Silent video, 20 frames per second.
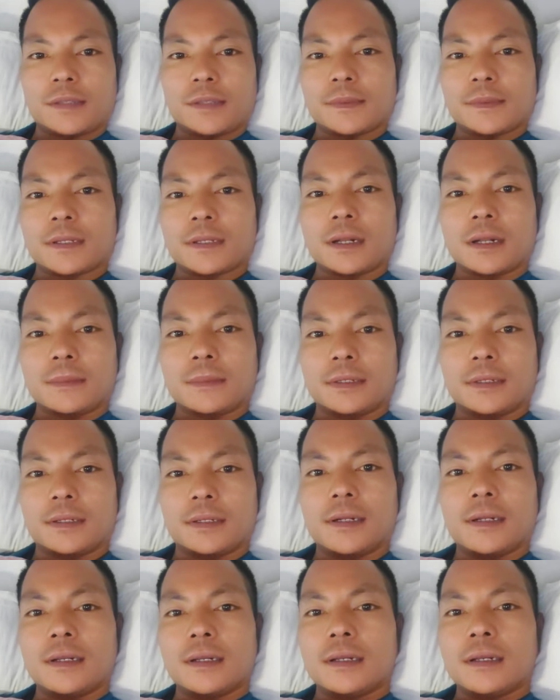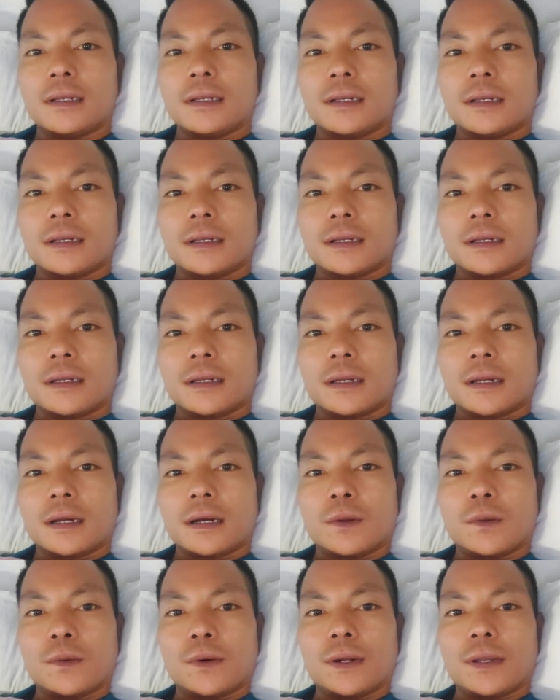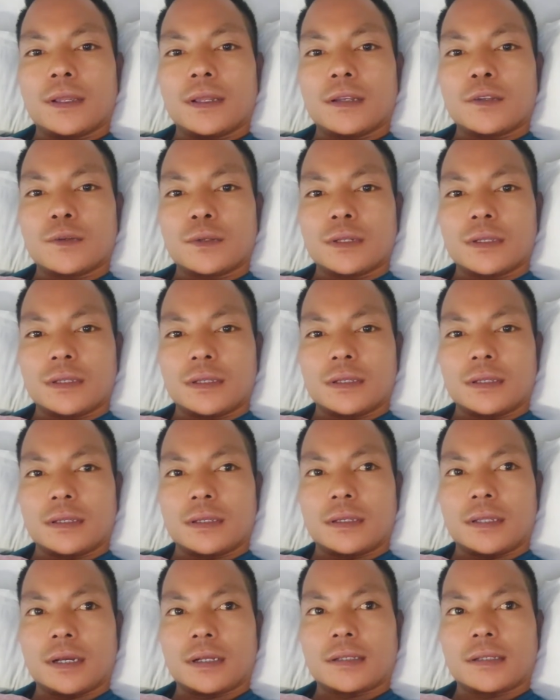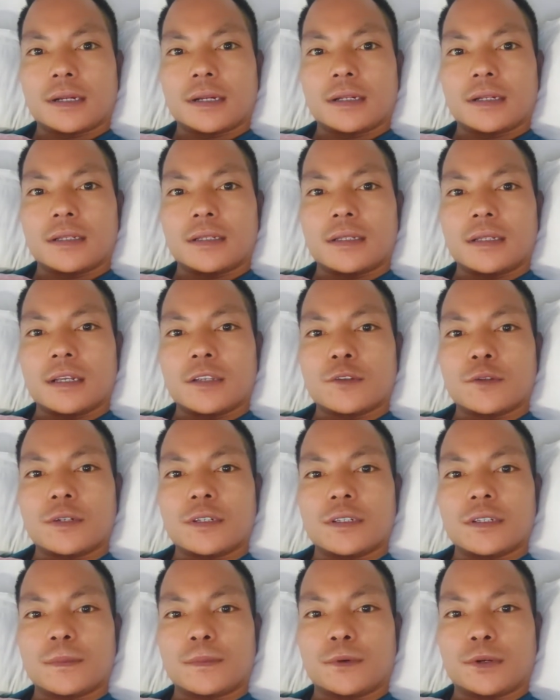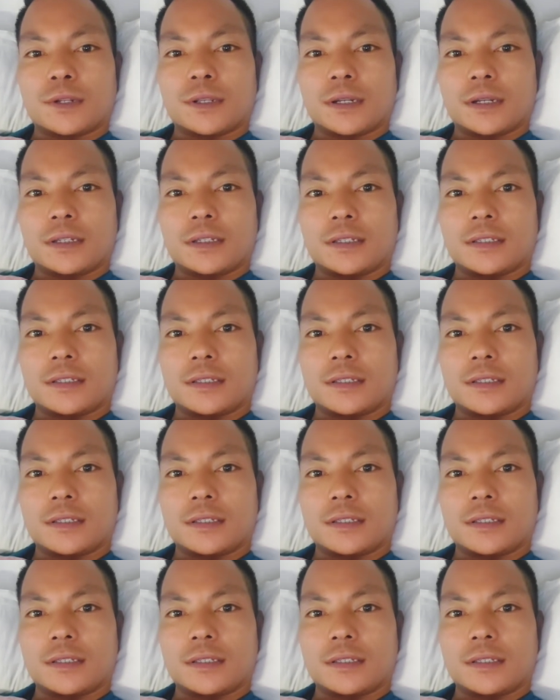subscriber kadong aki nak suni dakcakan ni nak suni support kan